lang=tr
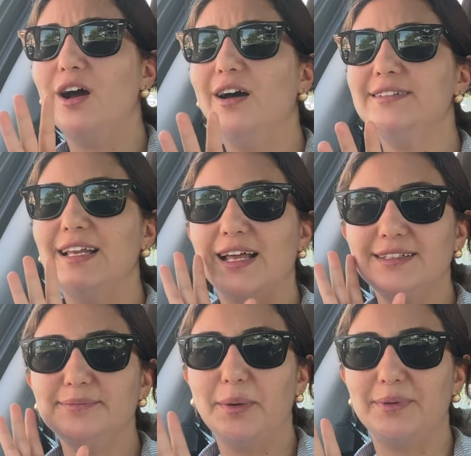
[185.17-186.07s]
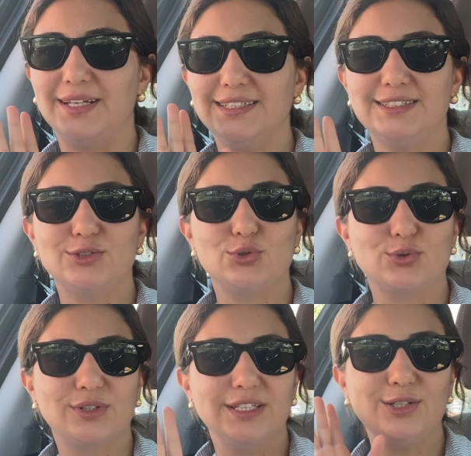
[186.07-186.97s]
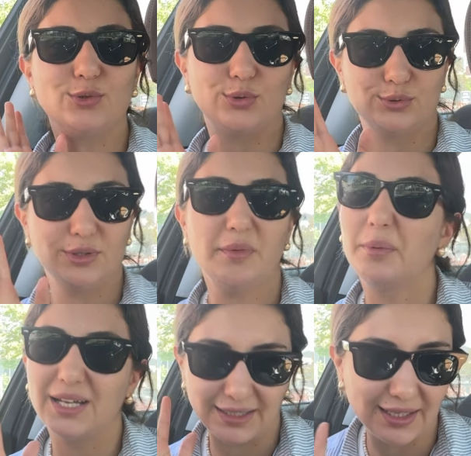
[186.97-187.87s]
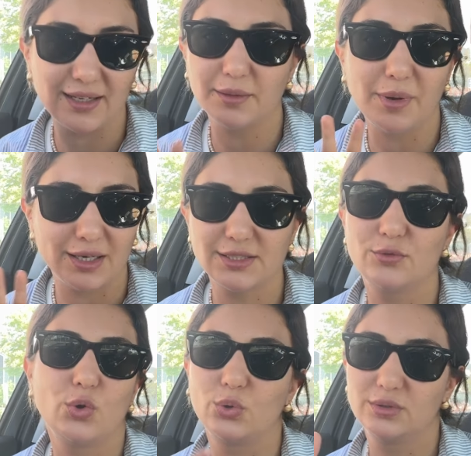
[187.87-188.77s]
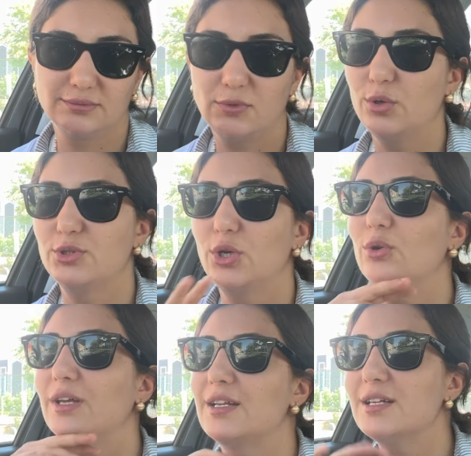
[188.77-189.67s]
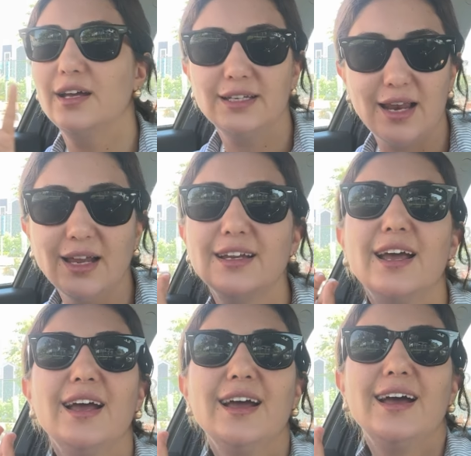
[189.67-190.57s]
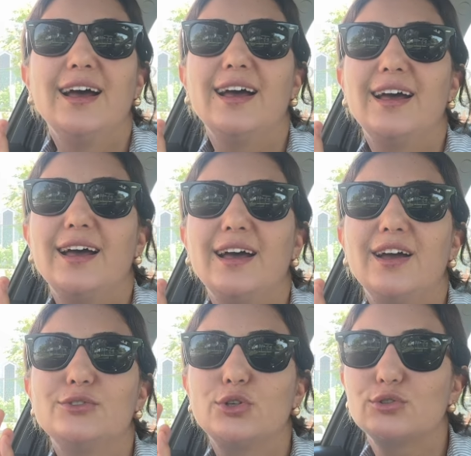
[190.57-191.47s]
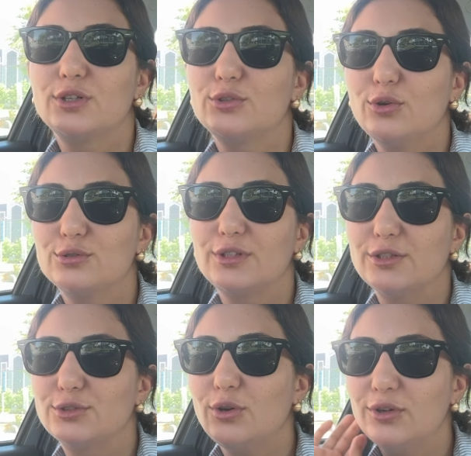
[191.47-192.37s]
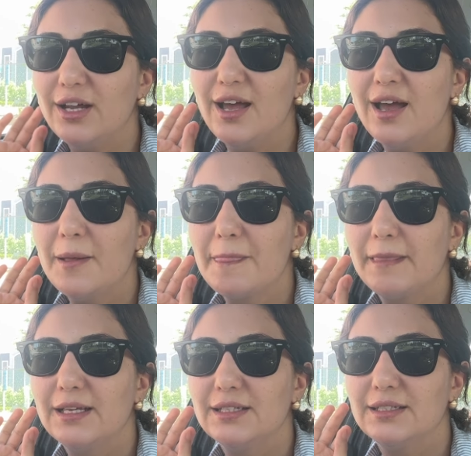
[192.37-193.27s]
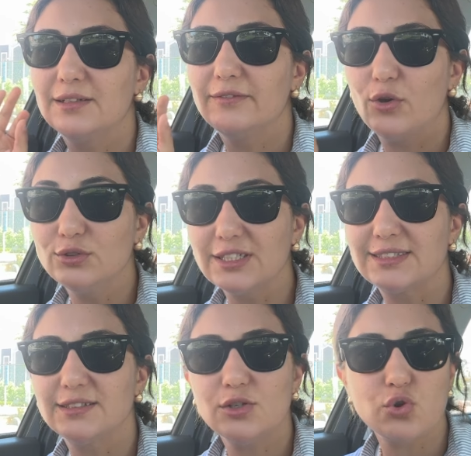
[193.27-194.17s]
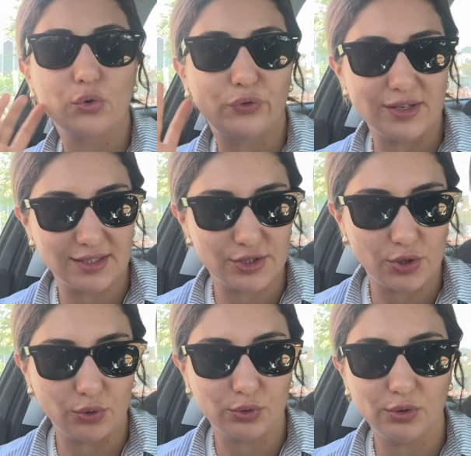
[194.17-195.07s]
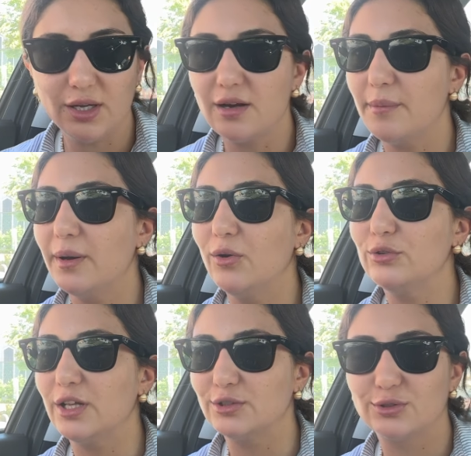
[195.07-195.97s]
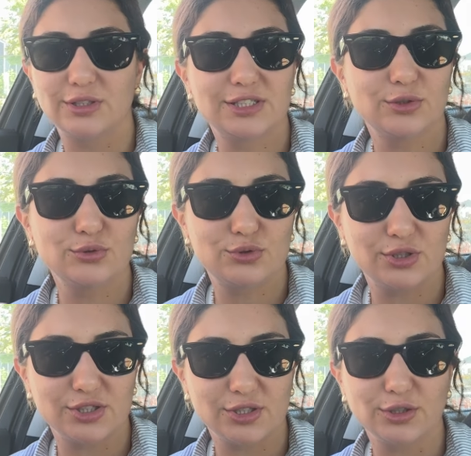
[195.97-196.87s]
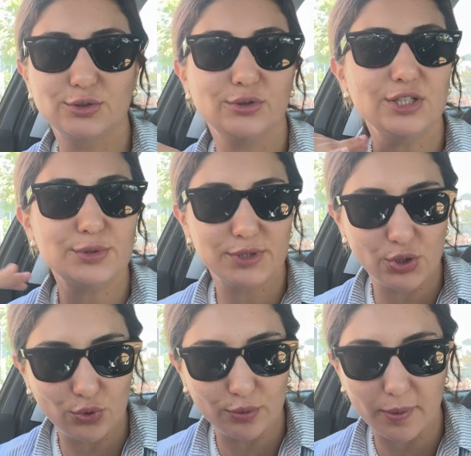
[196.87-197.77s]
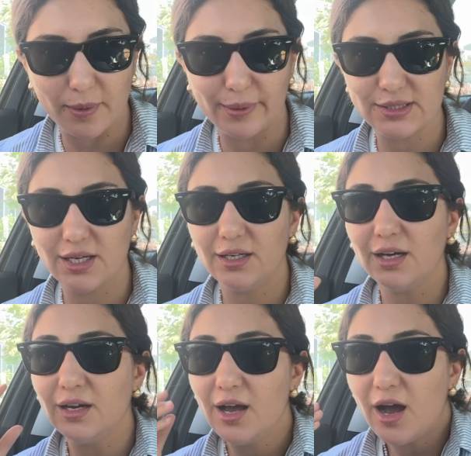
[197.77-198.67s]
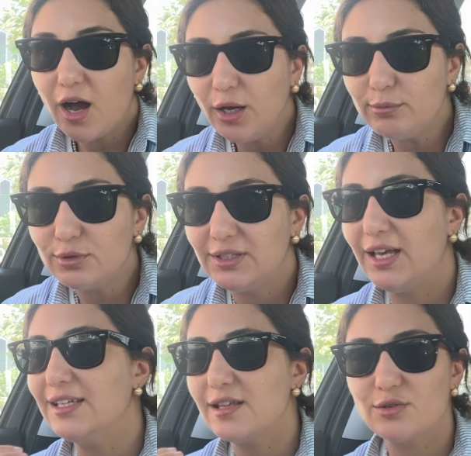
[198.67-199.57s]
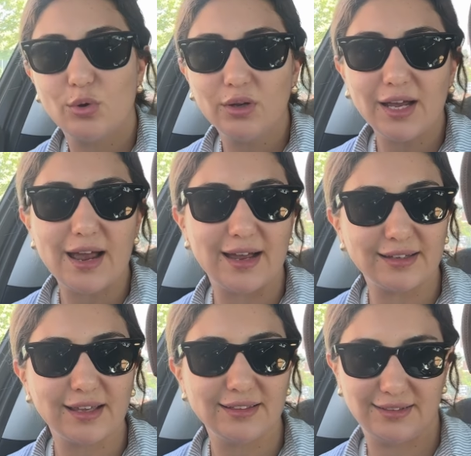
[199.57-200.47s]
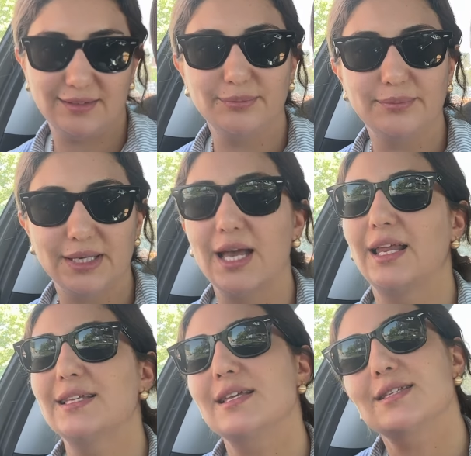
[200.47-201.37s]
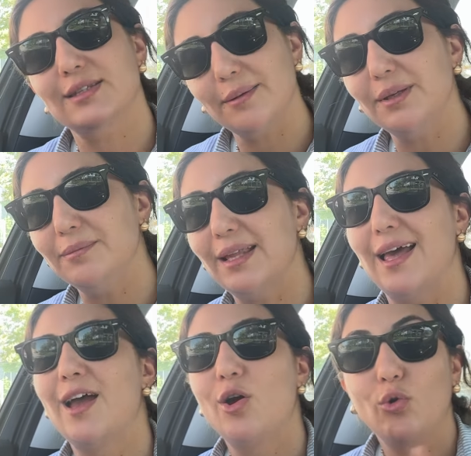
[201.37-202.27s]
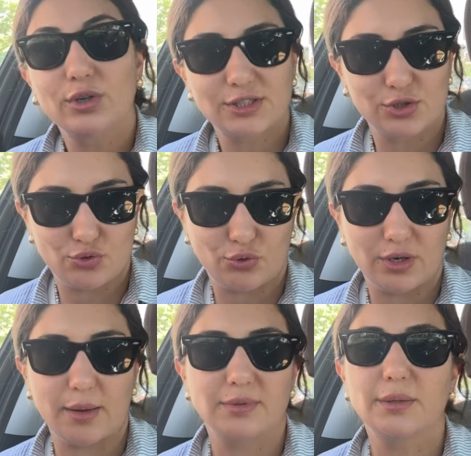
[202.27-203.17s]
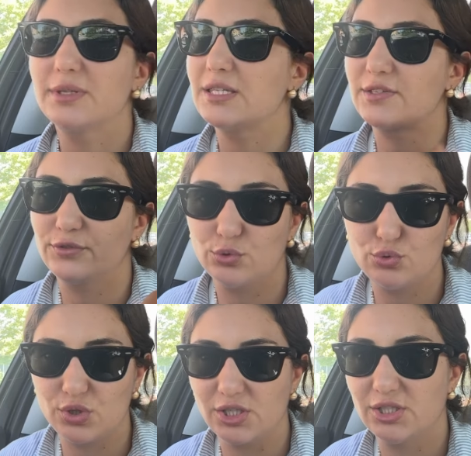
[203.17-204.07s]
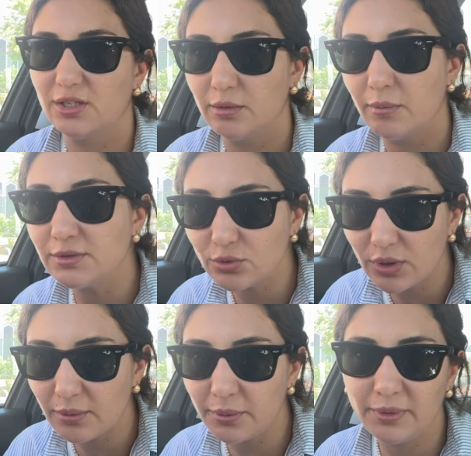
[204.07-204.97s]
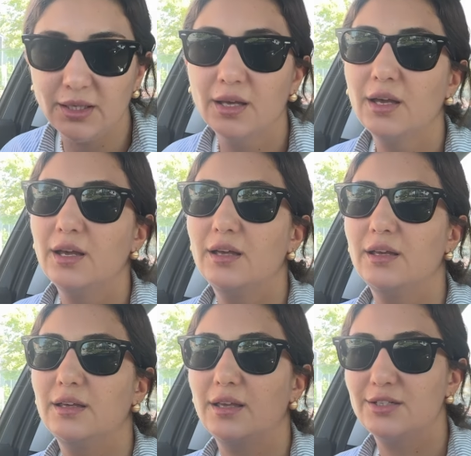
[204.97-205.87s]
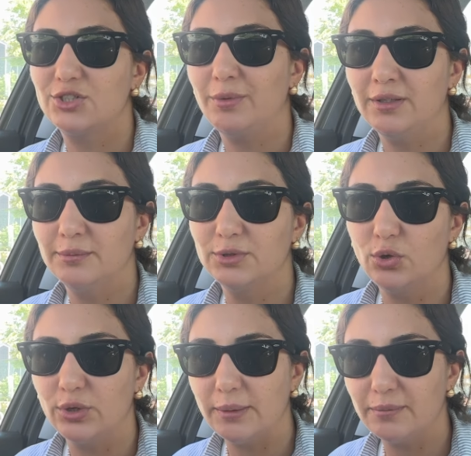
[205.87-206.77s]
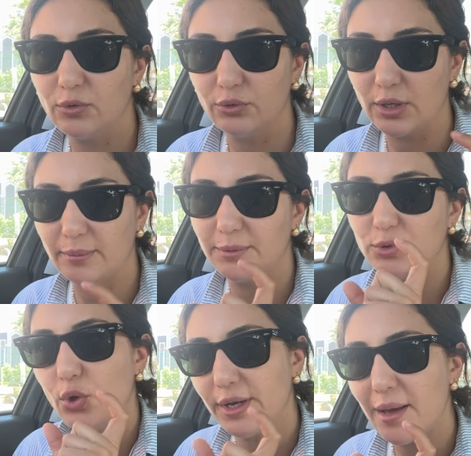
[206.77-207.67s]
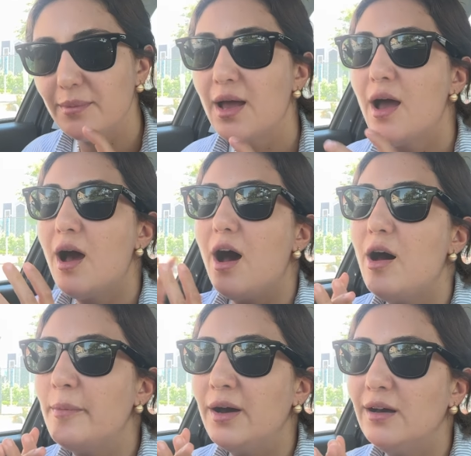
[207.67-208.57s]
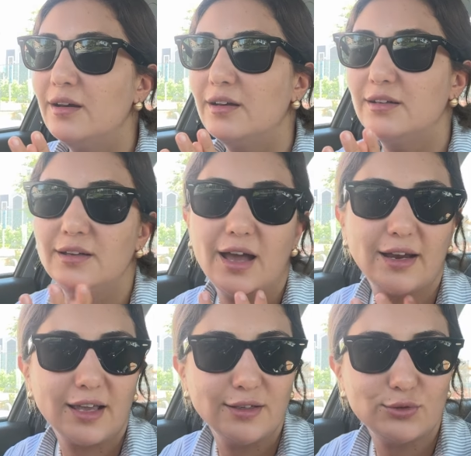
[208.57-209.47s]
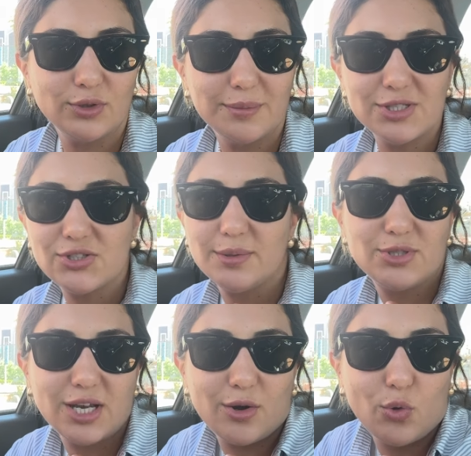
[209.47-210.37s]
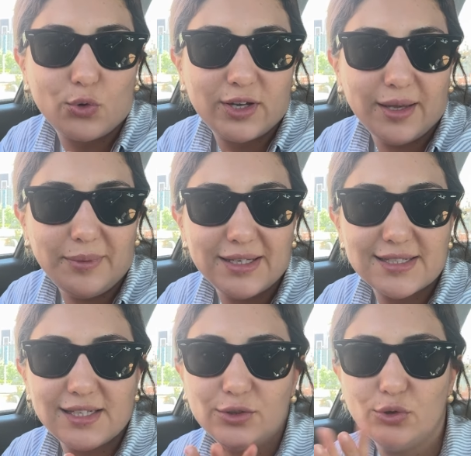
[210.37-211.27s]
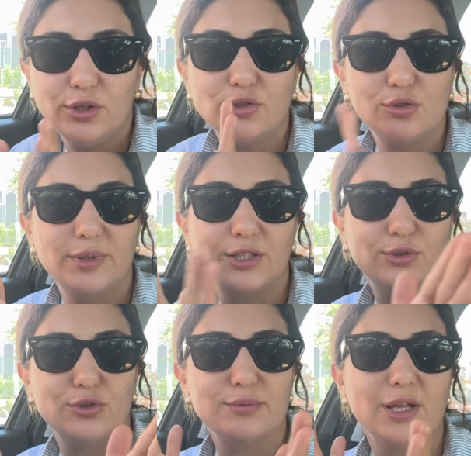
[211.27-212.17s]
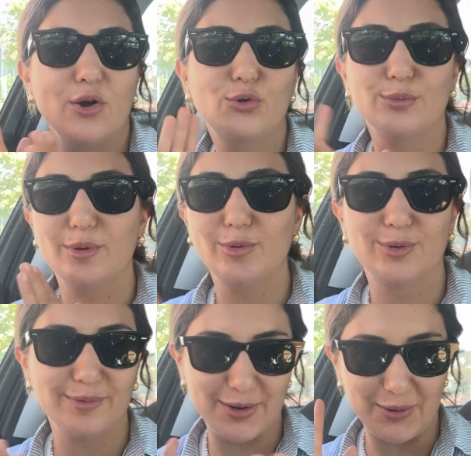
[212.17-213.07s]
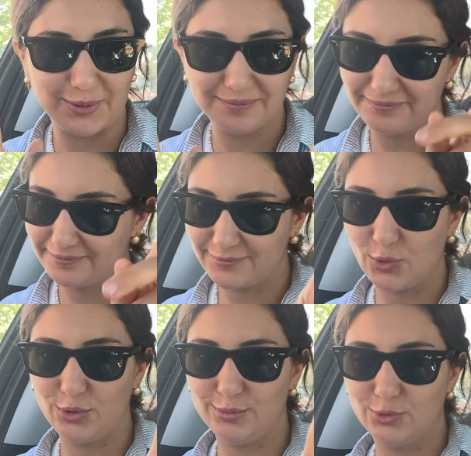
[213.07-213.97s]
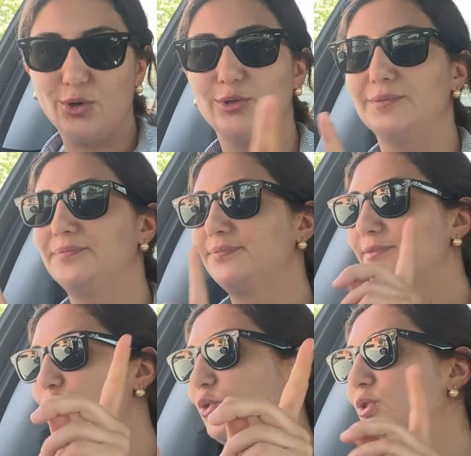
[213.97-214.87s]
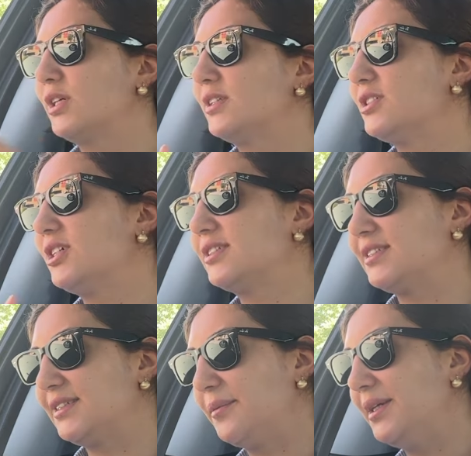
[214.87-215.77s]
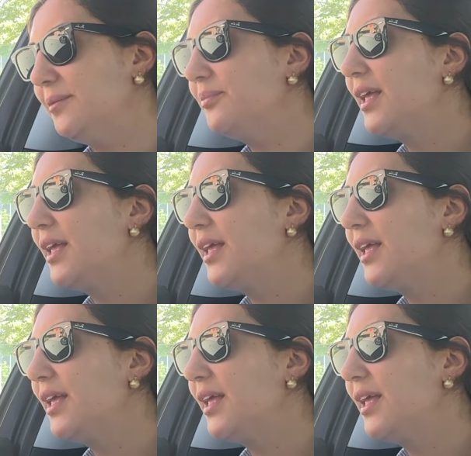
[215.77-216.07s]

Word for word: anneler, babalar işte çocukları ilk doğduğunda babalar genelde maalesef yok. Öyle bir şey yok gerçi. Anneler ee, çocukları doğduktan sonra ve öncesinde çok fazla şey okurlar ama ondan sonra işte 3 yaşından sonra hiçbir şey okumamaya başlarlar. Halbuki esas olay ergenlik yani esas demeyeyim de orası da çok önemli. Tabii ki 0-3 yaş inanılmaz önemli bir e, gelişim anlamında önemli önemli bir dönem. Ama e, ergenlik dönemi içinde bir şeyler okuyabiliriz. Sanki ondan sonra bırakıyoruz. Bir daha okuma okuma yok. Doğru mu? Doğru. Doğrusu katılacaksınız eminim.